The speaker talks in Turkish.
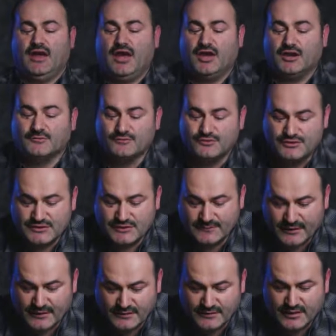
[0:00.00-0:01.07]
her
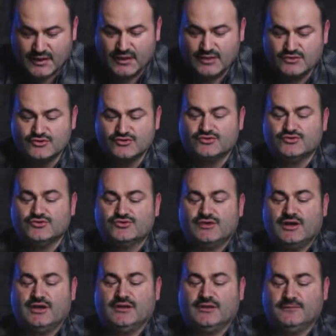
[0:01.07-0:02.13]
musibette,
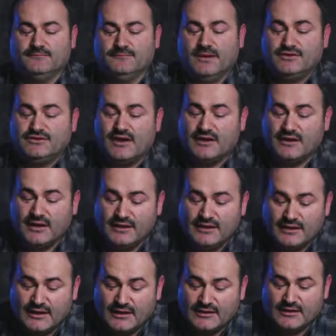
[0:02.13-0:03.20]
hususan beşer
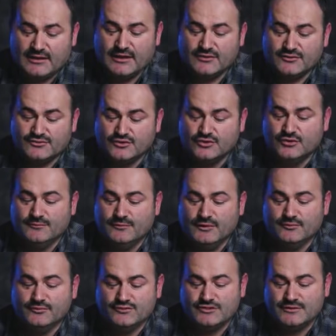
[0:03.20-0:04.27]
eliyle gelen zulümlü
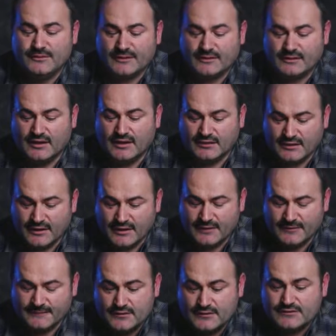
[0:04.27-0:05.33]
musibetlerde,
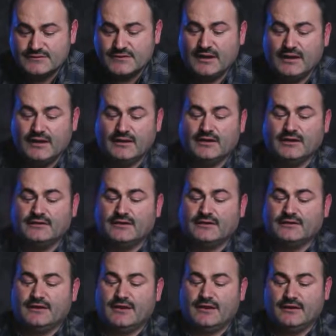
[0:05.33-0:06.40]
Risale-i
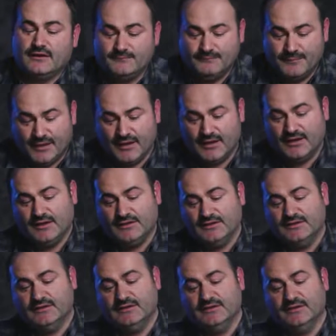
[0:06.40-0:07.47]
Kader'de beyan
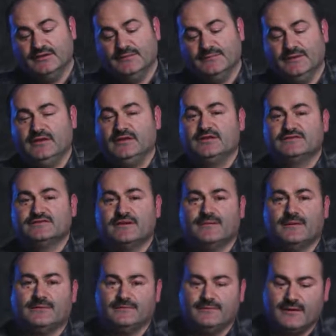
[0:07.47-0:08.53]
edildiği gibi iki
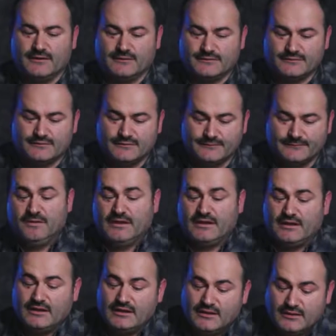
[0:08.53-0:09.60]
sebep var.
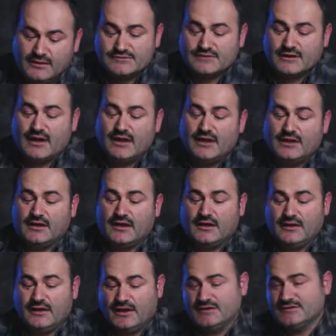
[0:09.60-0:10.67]
Biri, zahiren
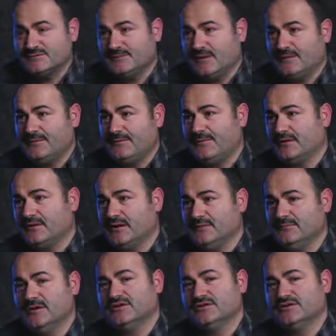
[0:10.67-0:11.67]
esbaba bakan